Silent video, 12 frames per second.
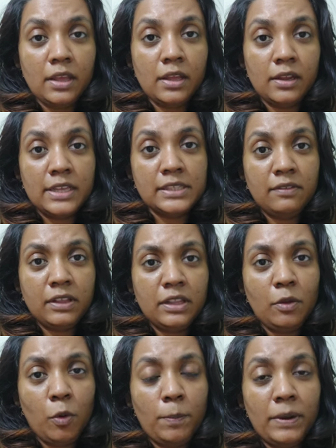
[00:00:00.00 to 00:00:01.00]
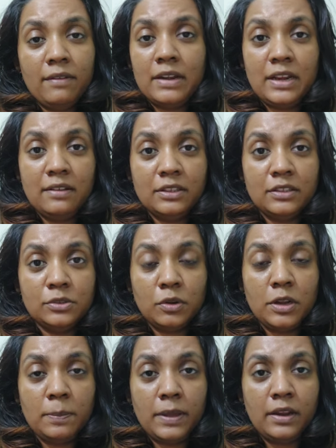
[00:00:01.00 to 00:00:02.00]
uh, நிக்சன் வந்து ஓப்பனா வெளியில வந்து
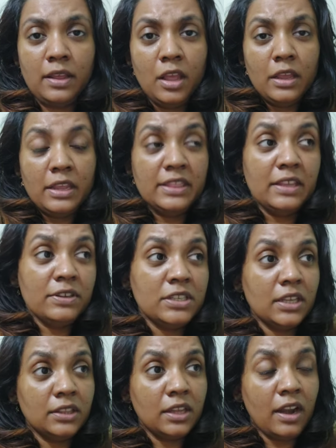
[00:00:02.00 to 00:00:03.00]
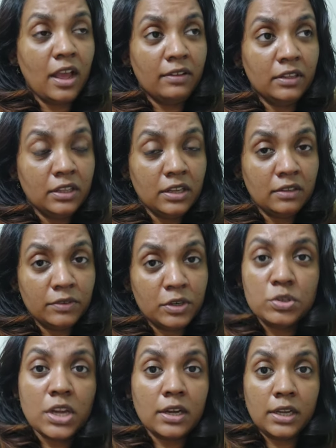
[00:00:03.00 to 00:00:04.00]
சொல்லியிருப்பாரு இந்த விஷயத்த நான் வந்து
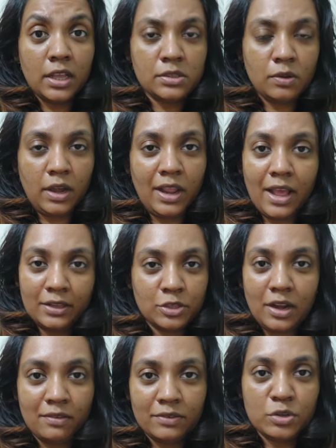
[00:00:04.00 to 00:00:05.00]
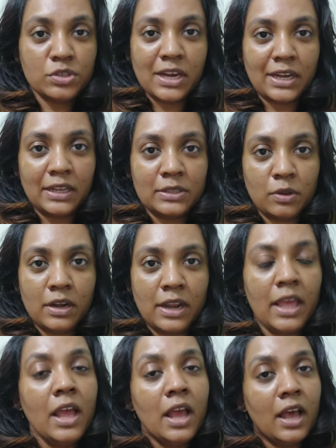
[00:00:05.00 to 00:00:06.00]
வினுஷா கிட்டேயே சொன்னேன் ஆக்சுவலா அவர் வினுஷா கிட்ட
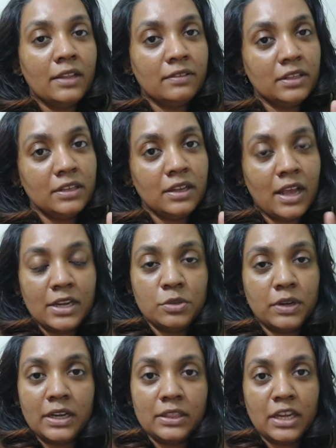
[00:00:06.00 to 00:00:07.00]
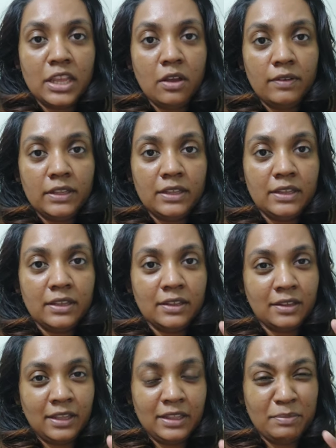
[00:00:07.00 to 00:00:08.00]
சொல்லல அது வந்து ஐஷு கிட்ட தனியா வந்து
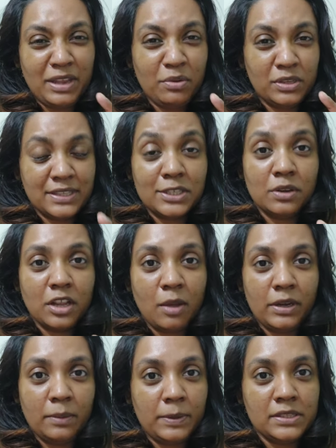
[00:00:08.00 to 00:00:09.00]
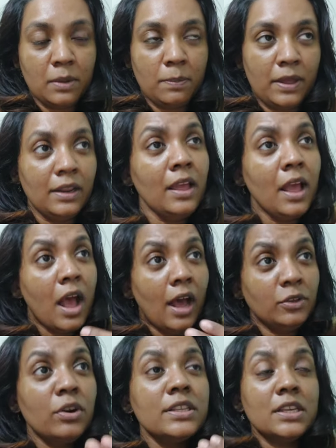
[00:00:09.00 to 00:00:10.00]
இந்த மாதிரி ஒரு செக்ஷுவல் காமெண்ட் பேசியிருப்பாரு
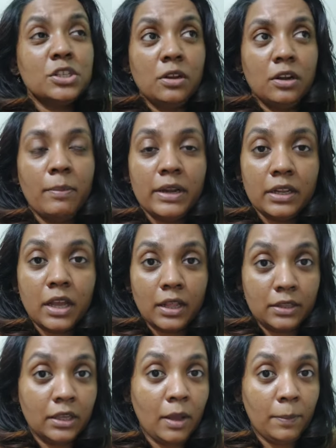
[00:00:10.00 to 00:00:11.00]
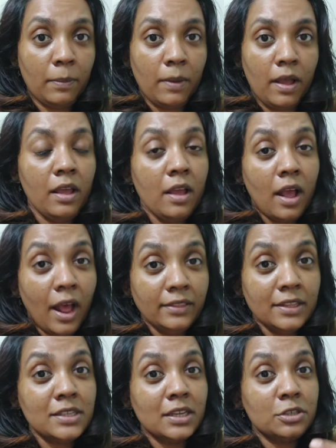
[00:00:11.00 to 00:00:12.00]
அதோட செக்ஷுவல் காமெண்ட் அதுக்கப்புறமா
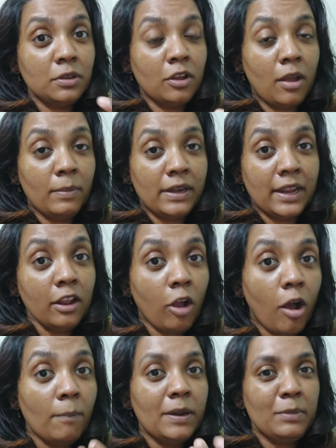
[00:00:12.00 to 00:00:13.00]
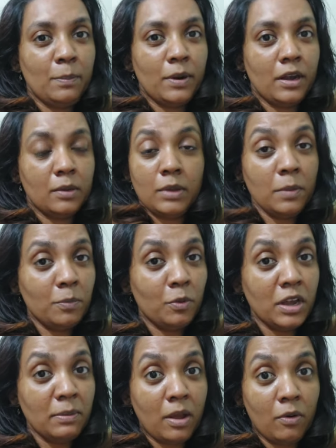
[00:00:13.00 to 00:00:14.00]
அந்த செக்ஷுவல் காமெண்ட்லேயே காம்ப்ளிமெண்ட் பண்ற மாதிரி
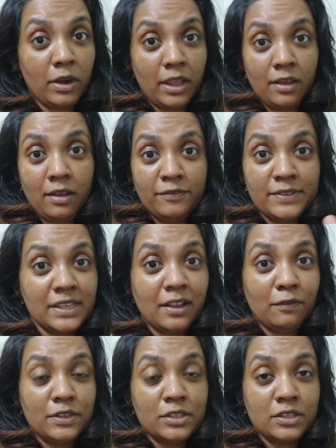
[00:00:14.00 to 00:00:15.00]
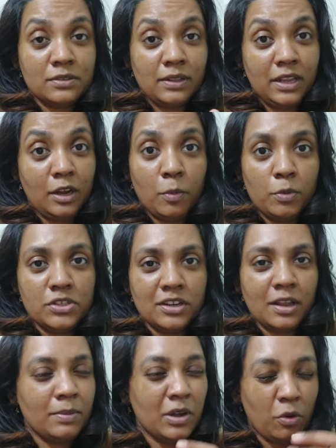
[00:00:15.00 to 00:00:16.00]
பூர்ணிமாவுடைய பிசிக்கல் ஃபீச்சர்ஸ் வந்து எனக்கு
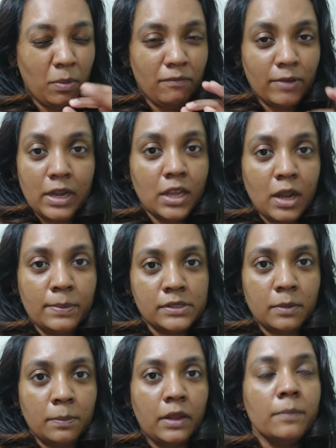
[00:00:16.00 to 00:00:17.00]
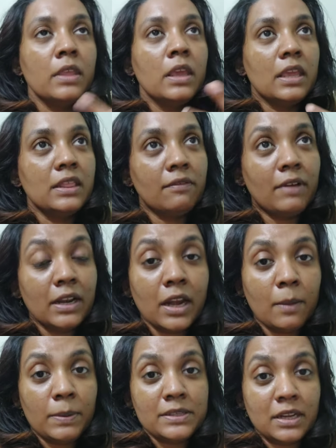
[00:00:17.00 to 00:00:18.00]
பிடிச்சிருக்கு அப்படின்னு ரொம்ப வல்கரா பேசியிருப்பாரு இந்த இந்த
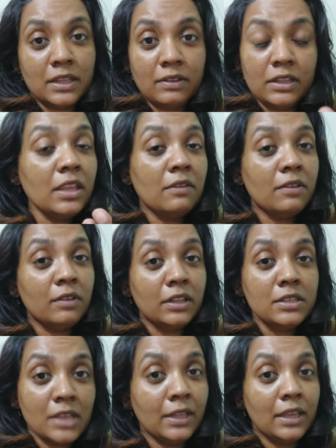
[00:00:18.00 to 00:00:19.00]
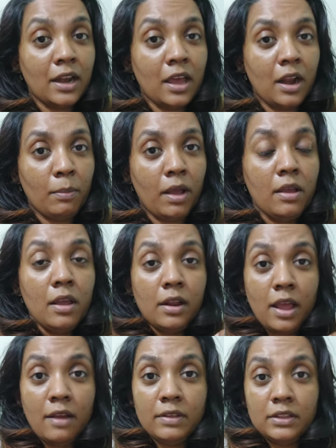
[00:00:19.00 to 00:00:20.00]
வல்கரா பேசினதை வந்து இவர் வந்து சாதிக்கிறாராமா
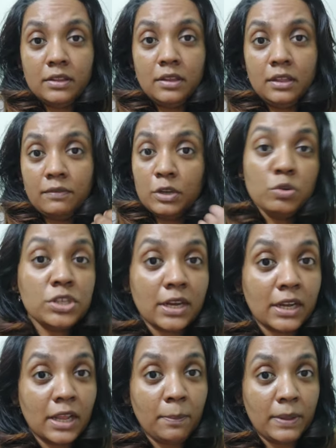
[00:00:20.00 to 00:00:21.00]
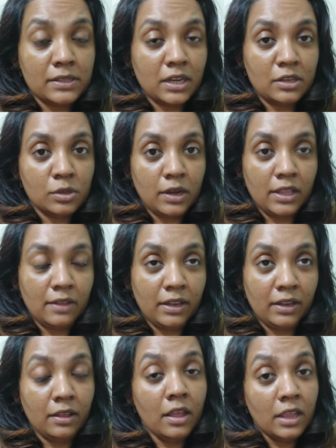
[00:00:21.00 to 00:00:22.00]
நான் வந்து இதை வினுஷா கிட்டே பேசினேன்னு சொன்னதை
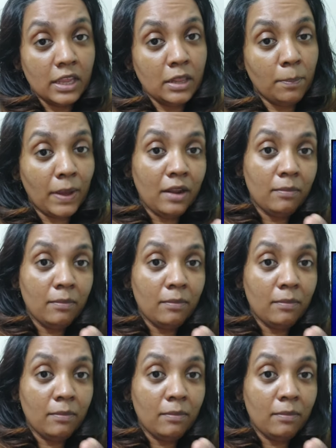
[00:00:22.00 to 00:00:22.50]
வந்து இது பல